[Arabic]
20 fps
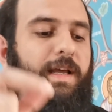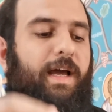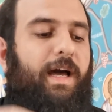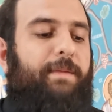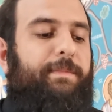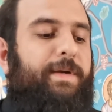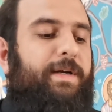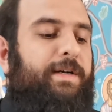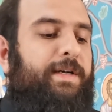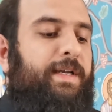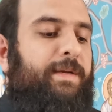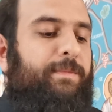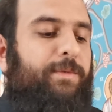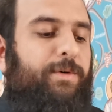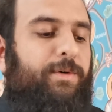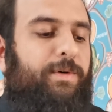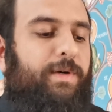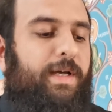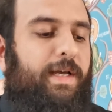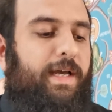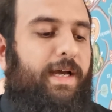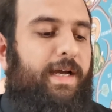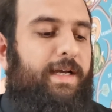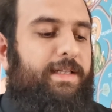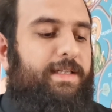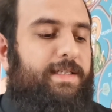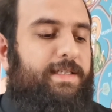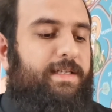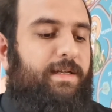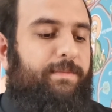عم بيقيموا
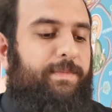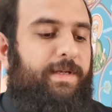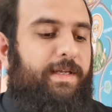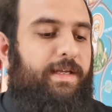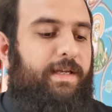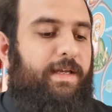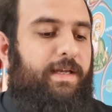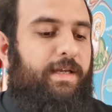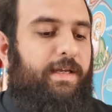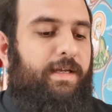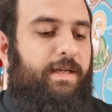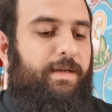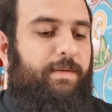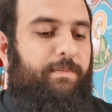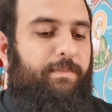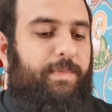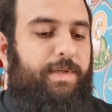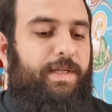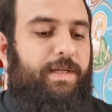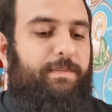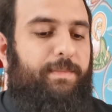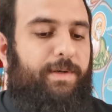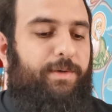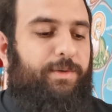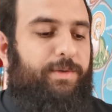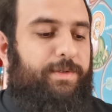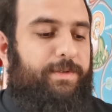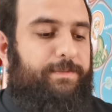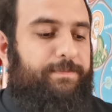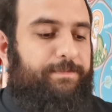هيدي الصبية من
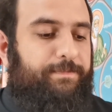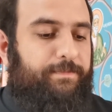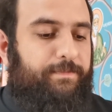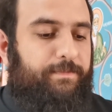الموت